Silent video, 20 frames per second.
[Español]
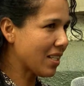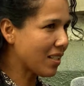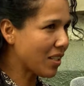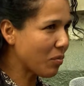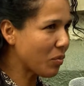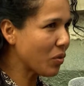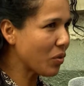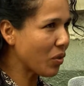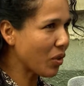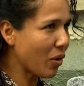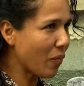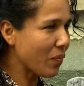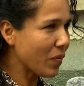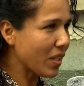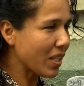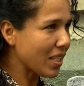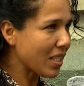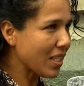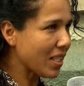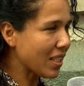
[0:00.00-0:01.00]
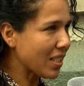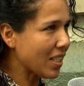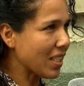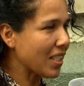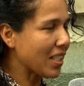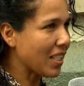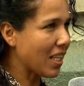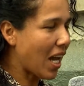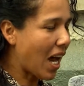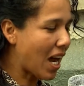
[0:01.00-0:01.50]
En este mundo,
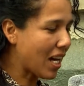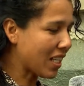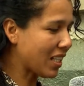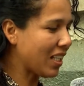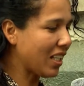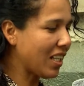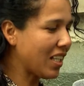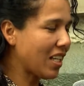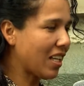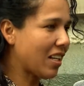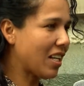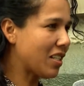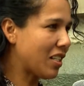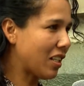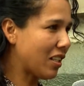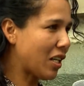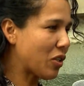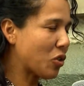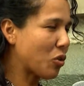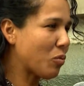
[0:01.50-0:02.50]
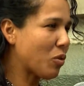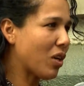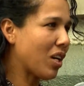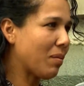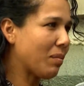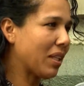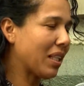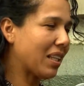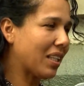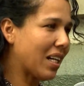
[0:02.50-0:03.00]
aquí y en la China
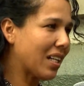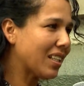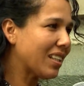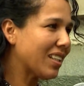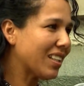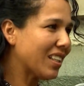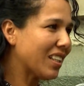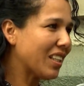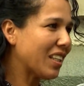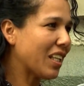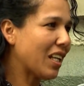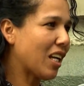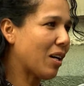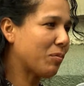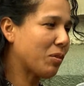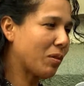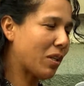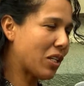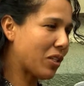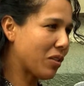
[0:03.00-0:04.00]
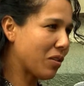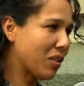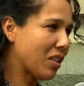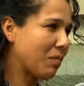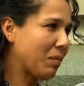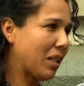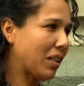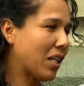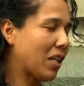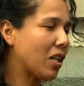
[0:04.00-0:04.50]
somos la mitad de la
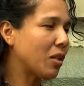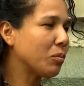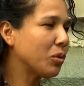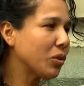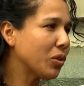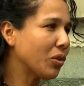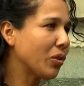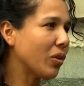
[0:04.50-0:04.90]
población, la mitad del